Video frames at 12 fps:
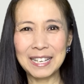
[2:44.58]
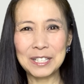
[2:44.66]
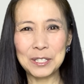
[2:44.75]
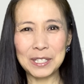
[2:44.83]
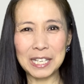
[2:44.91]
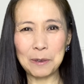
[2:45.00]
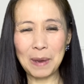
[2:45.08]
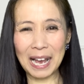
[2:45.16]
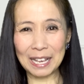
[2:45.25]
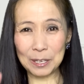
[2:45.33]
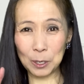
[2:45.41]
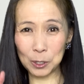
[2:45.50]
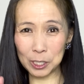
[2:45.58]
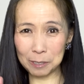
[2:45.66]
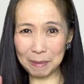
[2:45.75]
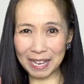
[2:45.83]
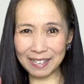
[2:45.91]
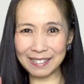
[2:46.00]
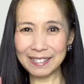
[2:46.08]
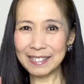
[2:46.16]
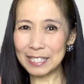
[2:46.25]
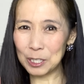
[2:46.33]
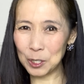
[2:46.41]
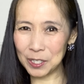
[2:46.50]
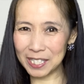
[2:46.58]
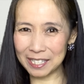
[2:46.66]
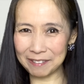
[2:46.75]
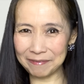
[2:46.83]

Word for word: 次はよっつめ、羊。